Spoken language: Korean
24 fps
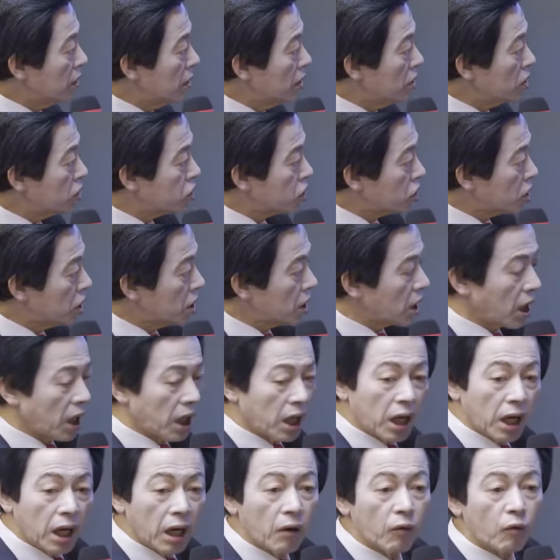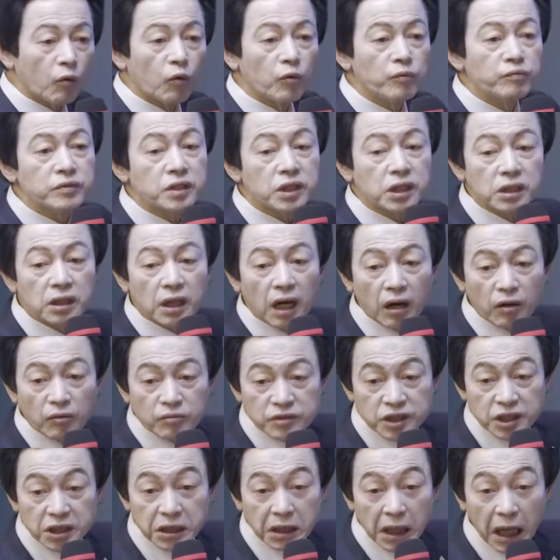이 C가 움직이나
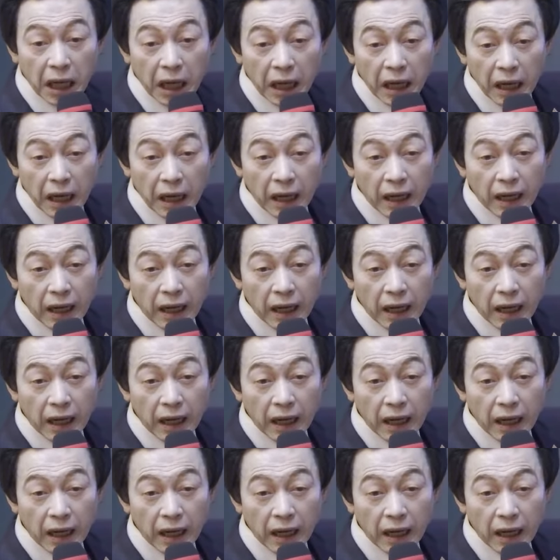움직이나?